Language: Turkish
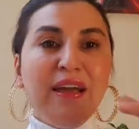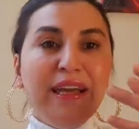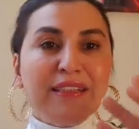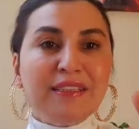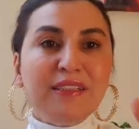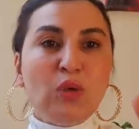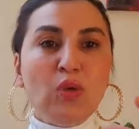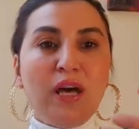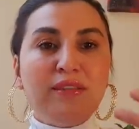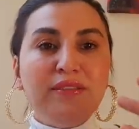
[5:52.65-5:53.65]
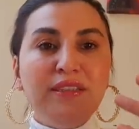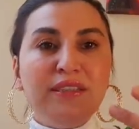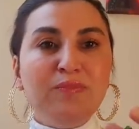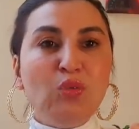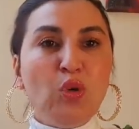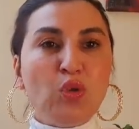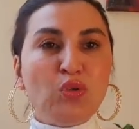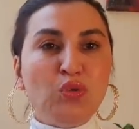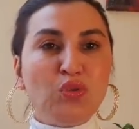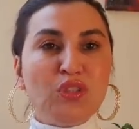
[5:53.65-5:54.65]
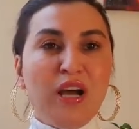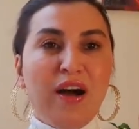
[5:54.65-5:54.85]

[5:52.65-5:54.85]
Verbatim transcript: eksik olan, yarım gördüğünüz